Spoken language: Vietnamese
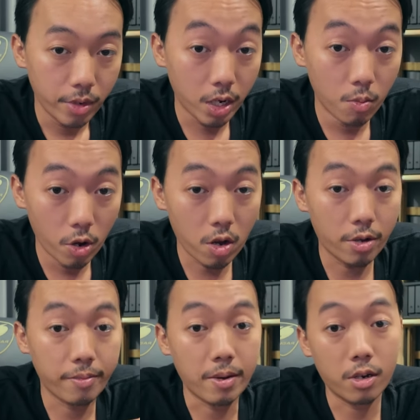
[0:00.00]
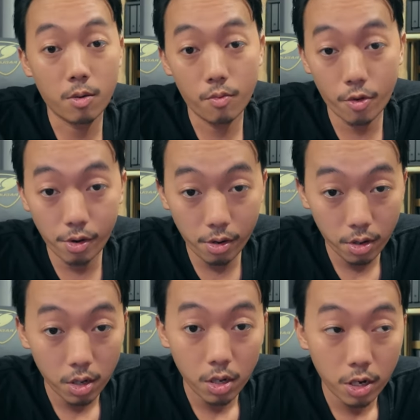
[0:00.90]
rồi môi gặp mẹ cầm hốn
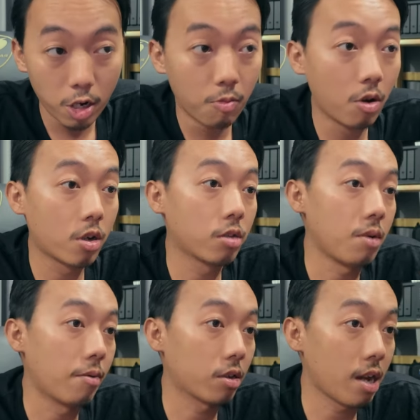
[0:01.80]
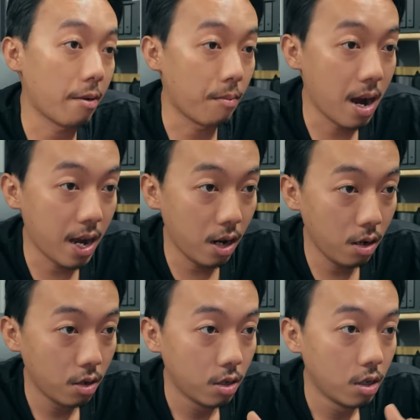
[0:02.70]
rồi môi còn mẹ nó thải
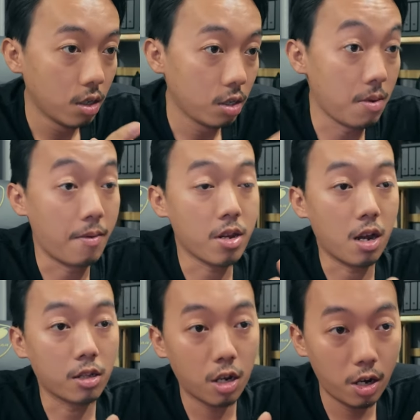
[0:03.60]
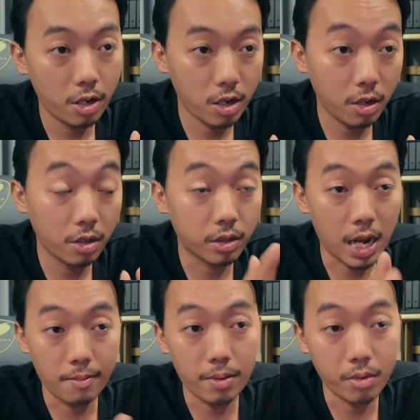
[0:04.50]
báo mẹ bà nhà thơ giống là
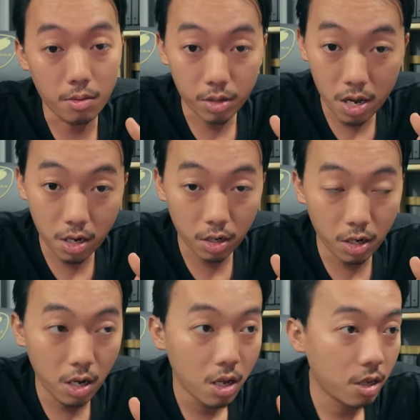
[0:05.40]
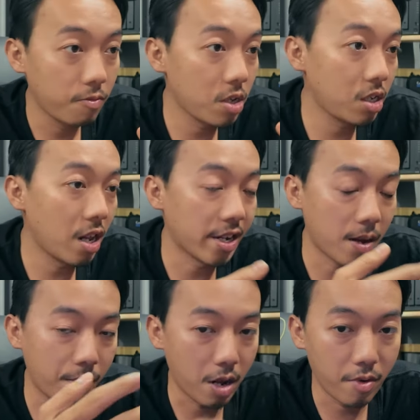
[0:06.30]
tham ăn thành xây những đó vì chỉ
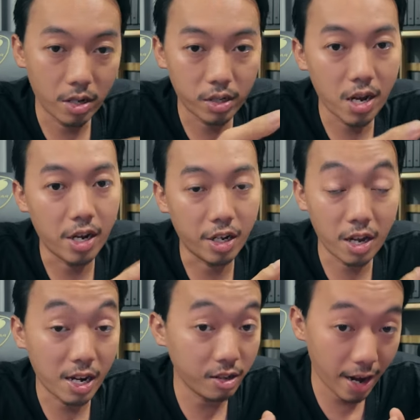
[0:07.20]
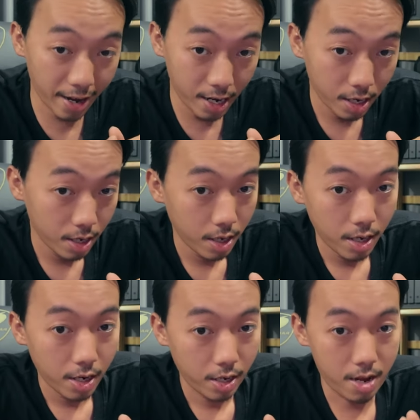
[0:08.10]
là lại về là xây nó nghe hai tháng
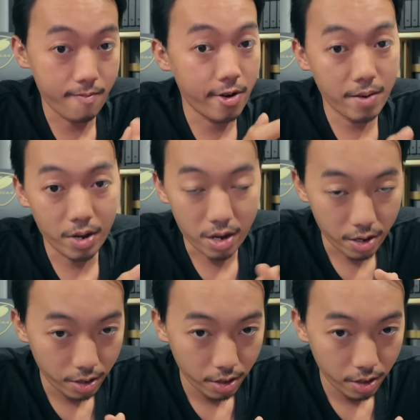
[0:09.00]
đẹp web vậy